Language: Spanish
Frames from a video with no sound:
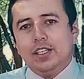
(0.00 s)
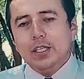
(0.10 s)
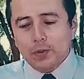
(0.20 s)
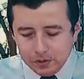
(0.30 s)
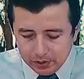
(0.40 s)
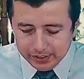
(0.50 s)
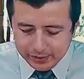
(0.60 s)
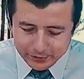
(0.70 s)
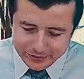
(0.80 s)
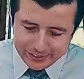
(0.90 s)
Y cuando
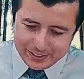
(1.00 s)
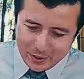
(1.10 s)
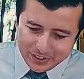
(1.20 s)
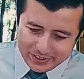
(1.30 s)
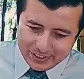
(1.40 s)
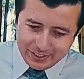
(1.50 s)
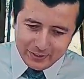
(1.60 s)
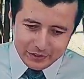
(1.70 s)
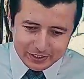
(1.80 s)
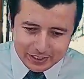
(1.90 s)
alguien se nos acerca y
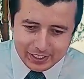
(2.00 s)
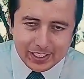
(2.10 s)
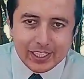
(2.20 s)
nos dice,